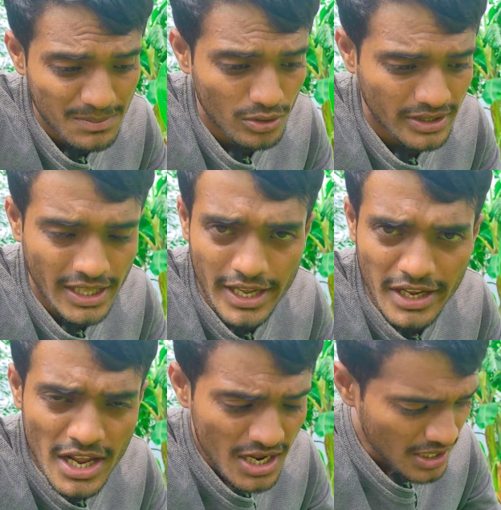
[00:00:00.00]
भाषा में बोलते
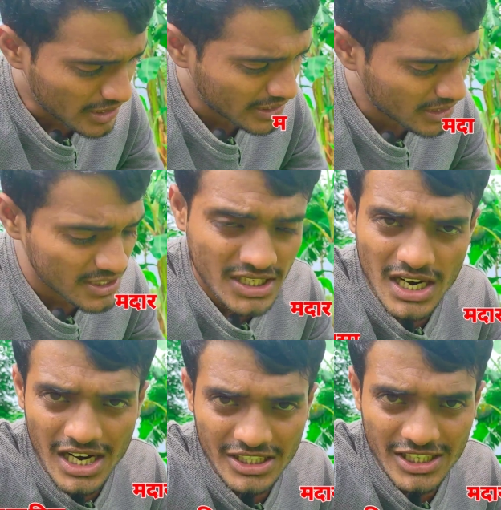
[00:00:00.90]
हैं लेकिन
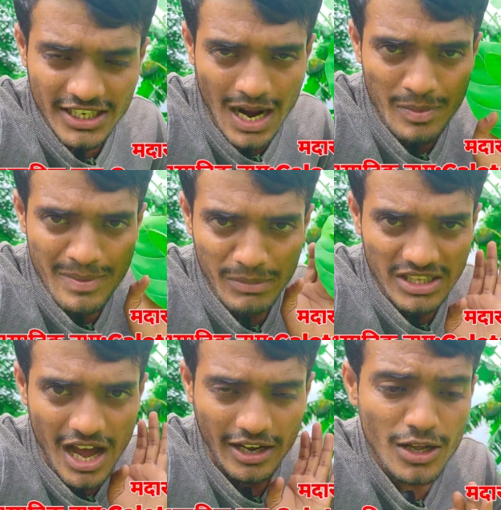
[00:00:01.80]
इसका असली नाम है
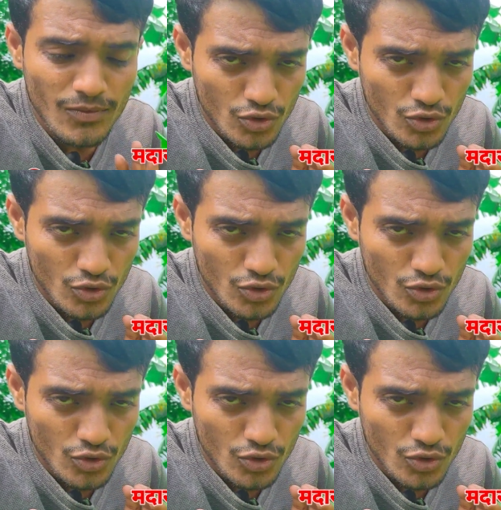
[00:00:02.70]
मदार